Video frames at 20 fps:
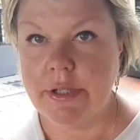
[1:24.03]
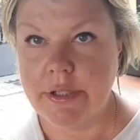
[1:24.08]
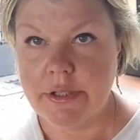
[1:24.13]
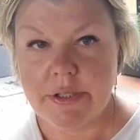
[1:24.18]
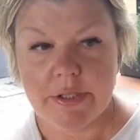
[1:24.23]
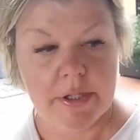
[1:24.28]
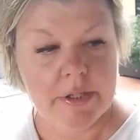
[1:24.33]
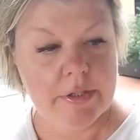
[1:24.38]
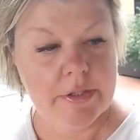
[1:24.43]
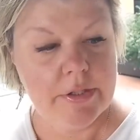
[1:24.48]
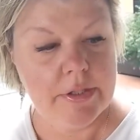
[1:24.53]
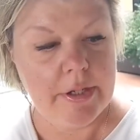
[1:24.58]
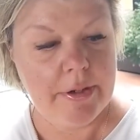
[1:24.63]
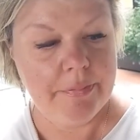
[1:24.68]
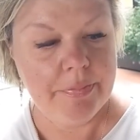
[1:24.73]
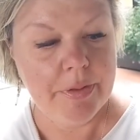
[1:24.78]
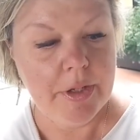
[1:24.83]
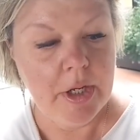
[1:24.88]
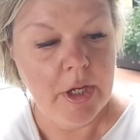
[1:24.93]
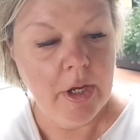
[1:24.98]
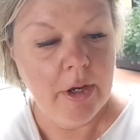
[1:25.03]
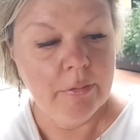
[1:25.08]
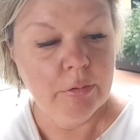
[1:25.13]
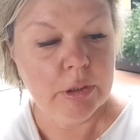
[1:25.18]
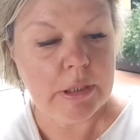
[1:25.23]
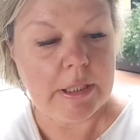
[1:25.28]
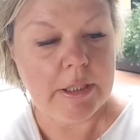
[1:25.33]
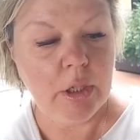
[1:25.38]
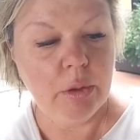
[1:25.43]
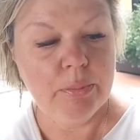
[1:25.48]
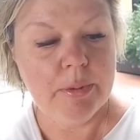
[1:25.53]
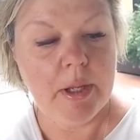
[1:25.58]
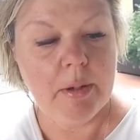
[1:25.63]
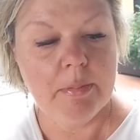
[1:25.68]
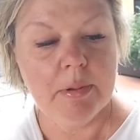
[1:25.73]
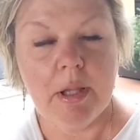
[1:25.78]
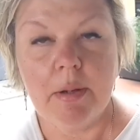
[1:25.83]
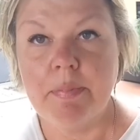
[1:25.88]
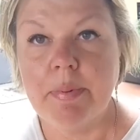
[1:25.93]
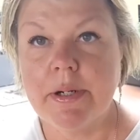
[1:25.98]
лицензия. Вот она у меня
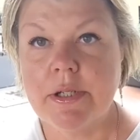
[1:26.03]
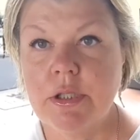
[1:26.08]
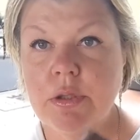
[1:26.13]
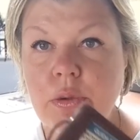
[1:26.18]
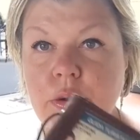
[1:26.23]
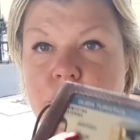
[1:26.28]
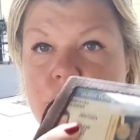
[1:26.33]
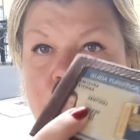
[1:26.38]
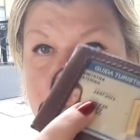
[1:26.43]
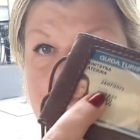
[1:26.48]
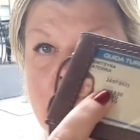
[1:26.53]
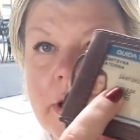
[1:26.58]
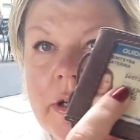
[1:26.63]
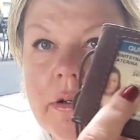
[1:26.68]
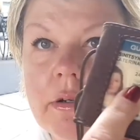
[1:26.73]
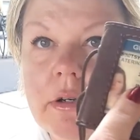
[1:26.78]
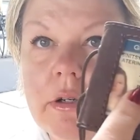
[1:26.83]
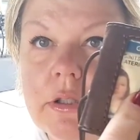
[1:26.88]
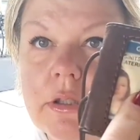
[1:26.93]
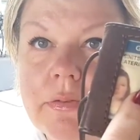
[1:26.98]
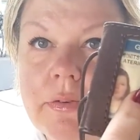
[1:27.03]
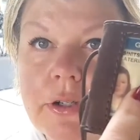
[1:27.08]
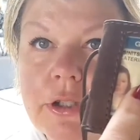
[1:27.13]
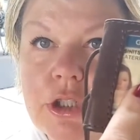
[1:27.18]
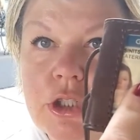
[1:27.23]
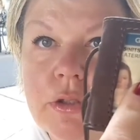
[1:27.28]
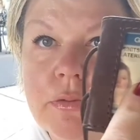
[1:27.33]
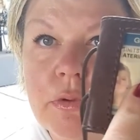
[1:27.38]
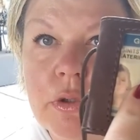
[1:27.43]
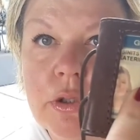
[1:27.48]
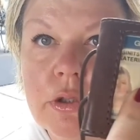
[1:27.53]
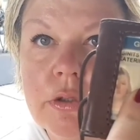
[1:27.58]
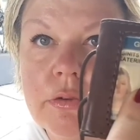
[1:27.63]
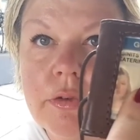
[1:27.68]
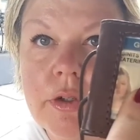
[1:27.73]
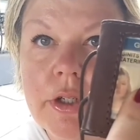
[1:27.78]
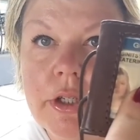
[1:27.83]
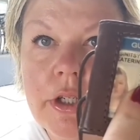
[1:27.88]
была просрочена 24 э,